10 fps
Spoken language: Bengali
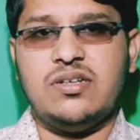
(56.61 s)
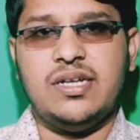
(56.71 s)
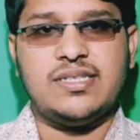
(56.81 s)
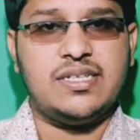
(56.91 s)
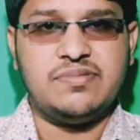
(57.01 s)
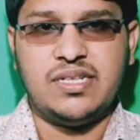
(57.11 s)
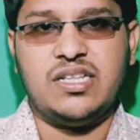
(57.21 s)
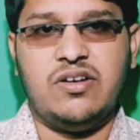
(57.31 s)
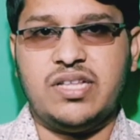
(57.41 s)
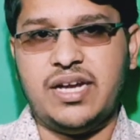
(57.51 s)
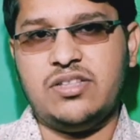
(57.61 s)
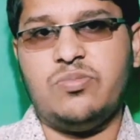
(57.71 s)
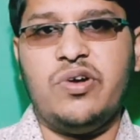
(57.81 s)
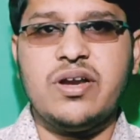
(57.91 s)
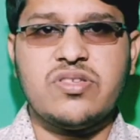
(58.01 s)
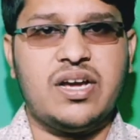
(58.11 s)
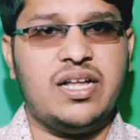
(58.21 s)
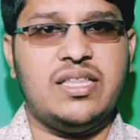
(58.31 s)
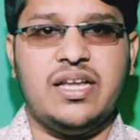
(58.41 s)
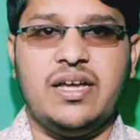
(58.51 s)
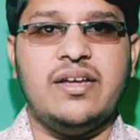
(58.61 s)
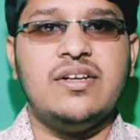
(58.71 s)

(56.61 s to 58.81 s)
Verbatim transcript: ডেসক্রিপশান দেওয়া থাকে তো বইয়ের সেখান থেকে